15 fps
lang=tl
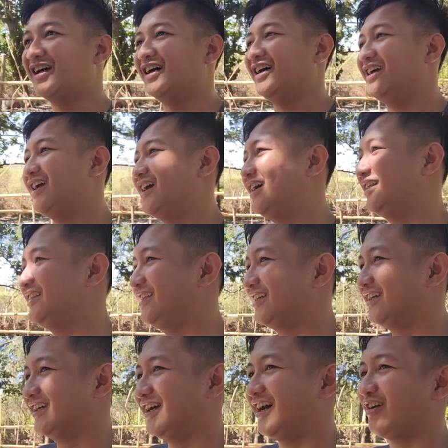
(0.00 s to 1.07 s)
Ayan,
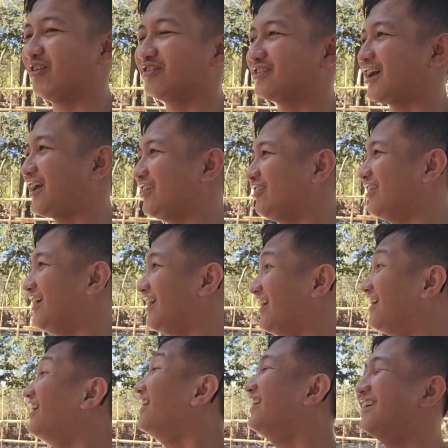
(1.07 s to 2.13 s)
uh, kontakin nyo lang
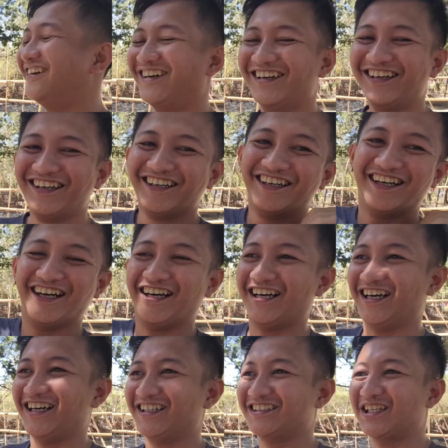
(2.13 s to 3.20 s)
ako
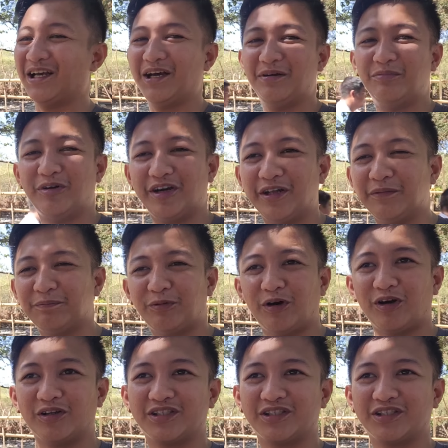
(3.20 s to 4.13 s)
uh, sa more info.